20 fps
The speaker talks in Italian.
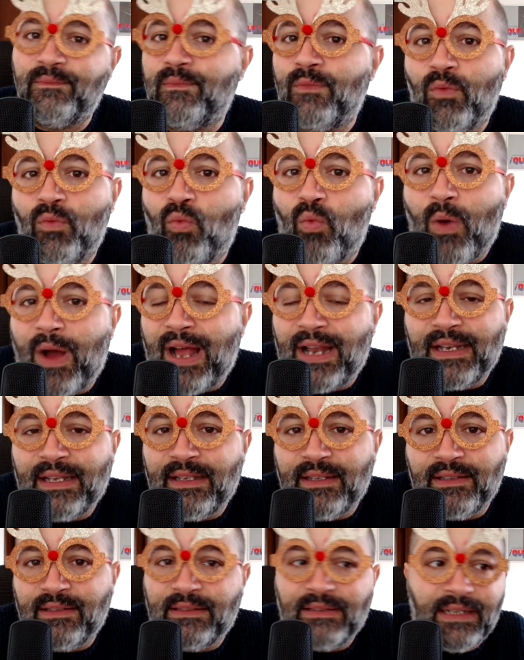
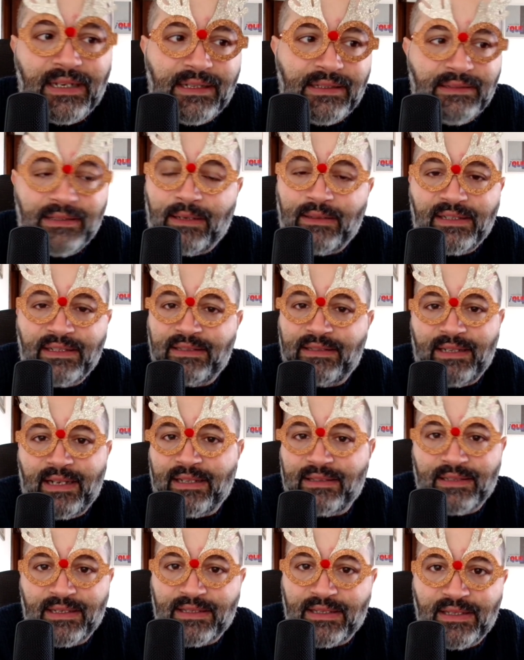uguale eh,
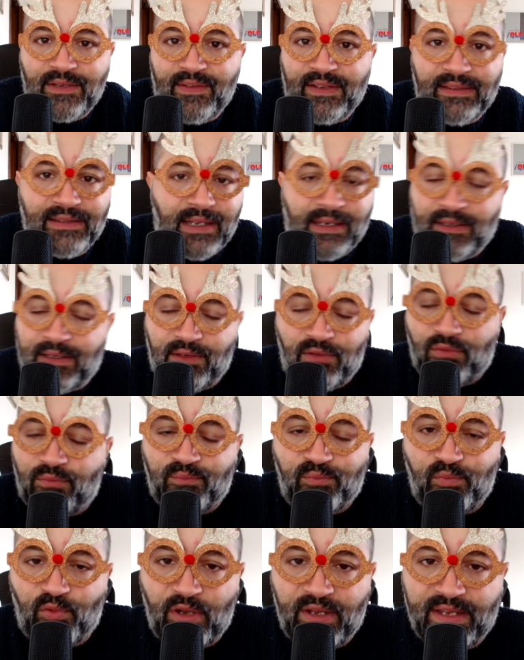all'atleta di 20 anni,
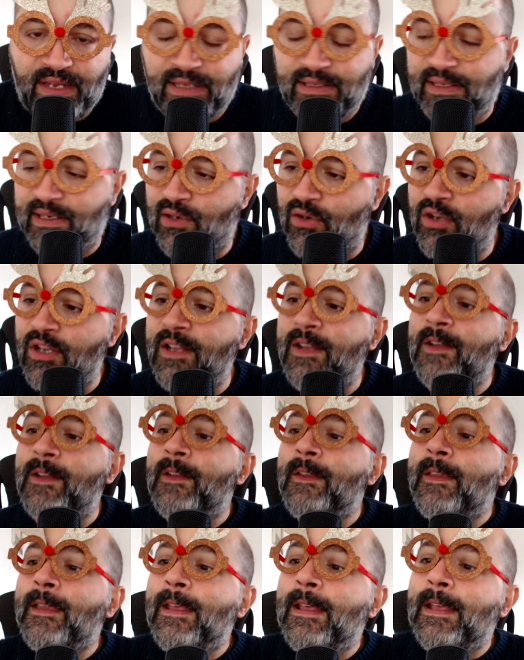non puoi chiederlo.
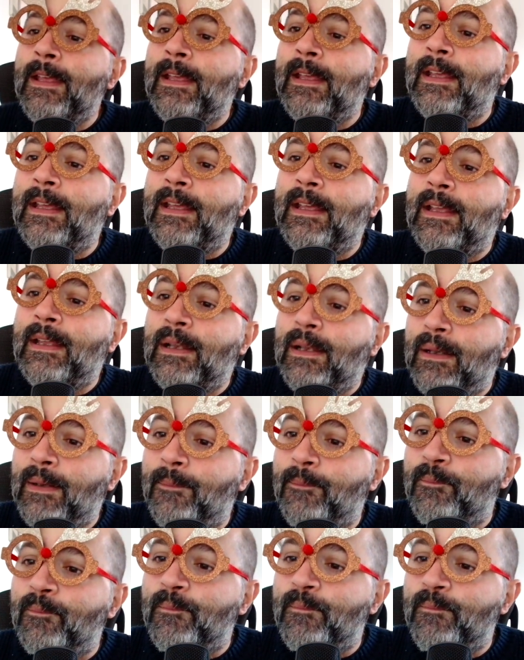E,
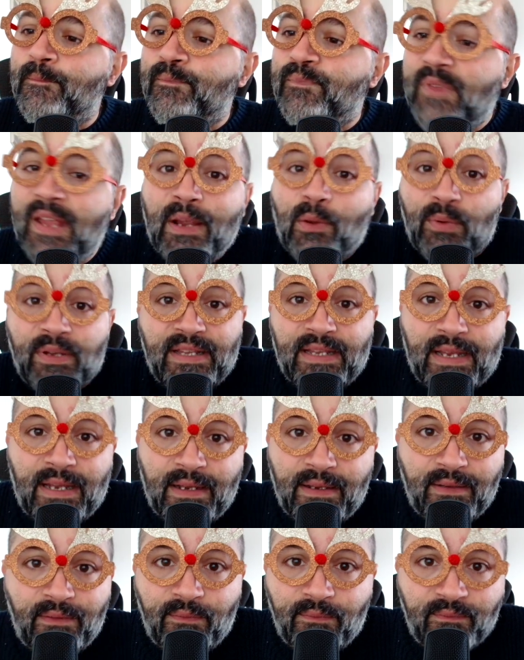mm, e quindi
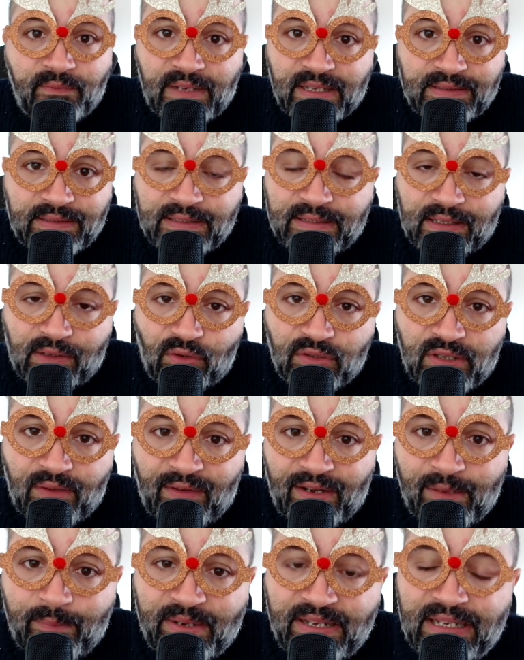è, la stessa cosa
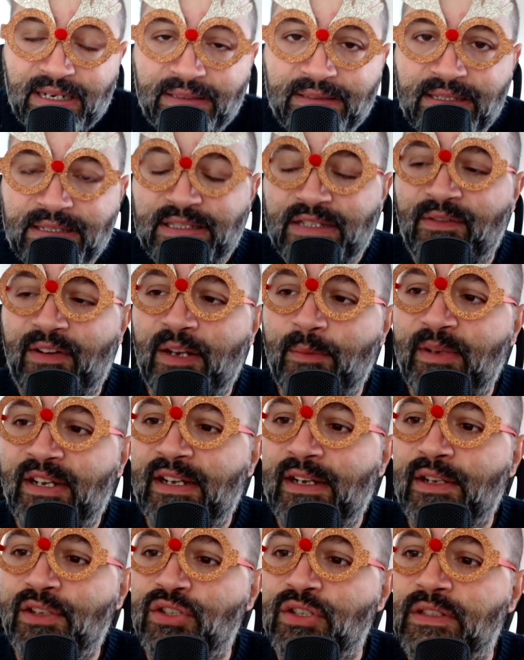vale per gli artisti, vale per
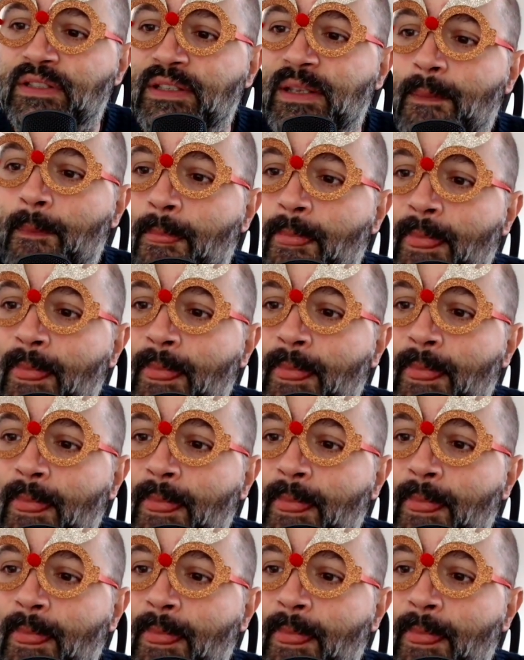i registi.